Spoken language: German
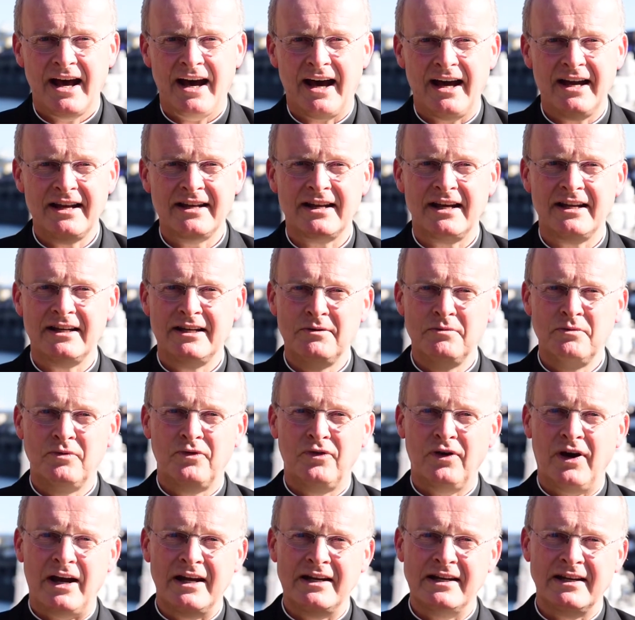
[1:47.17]
Einer nimmt
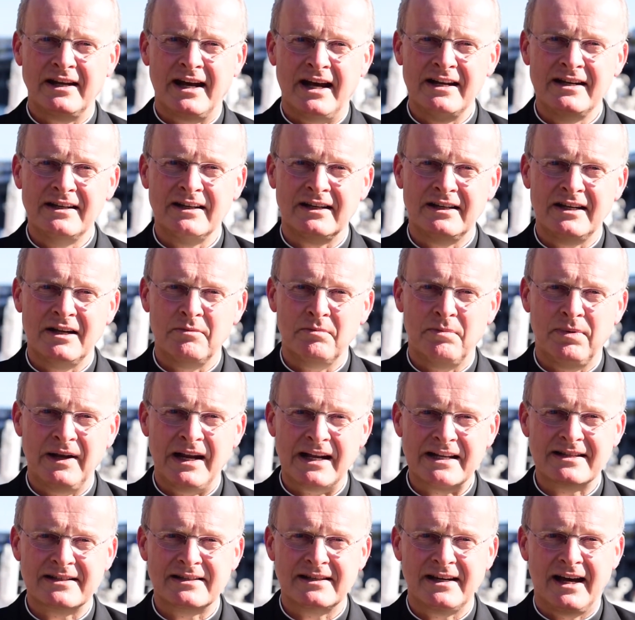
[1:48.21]
für einen anderen den
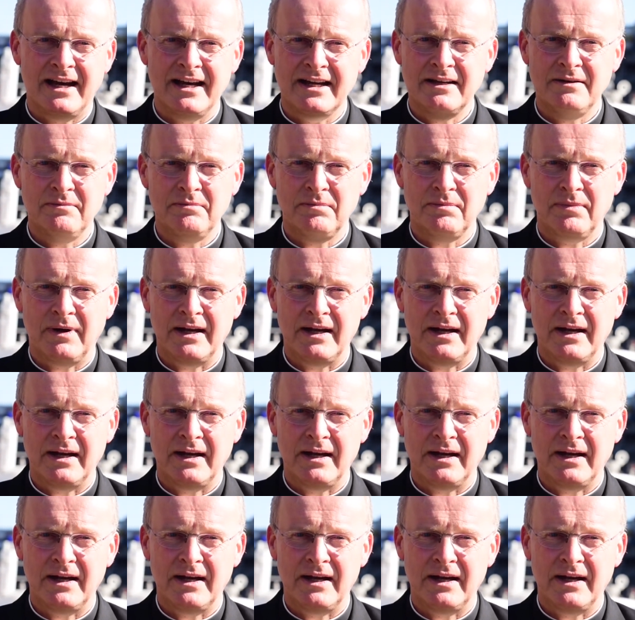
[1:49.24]
Platz ein.